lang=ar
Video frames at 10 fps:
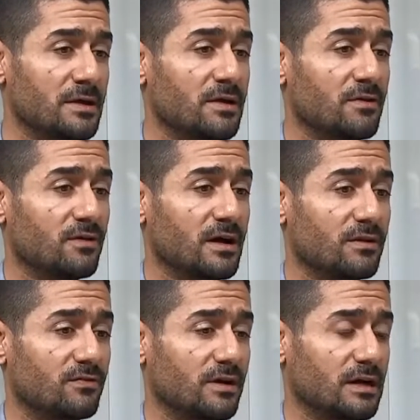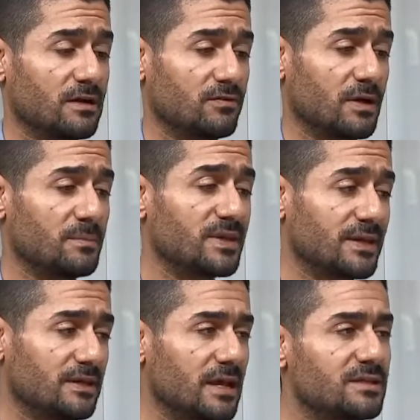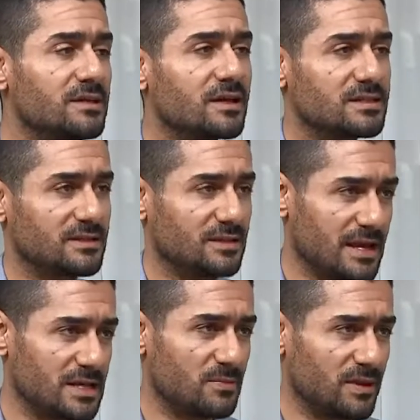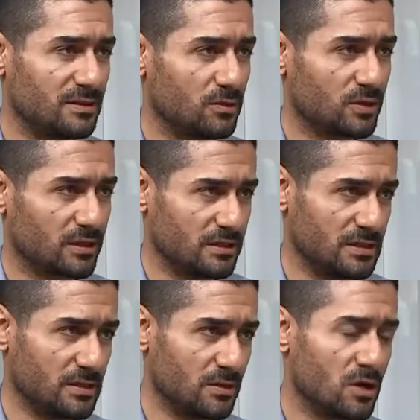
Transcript: ف ف فمن خلال دراسة هاي المادة الوراثية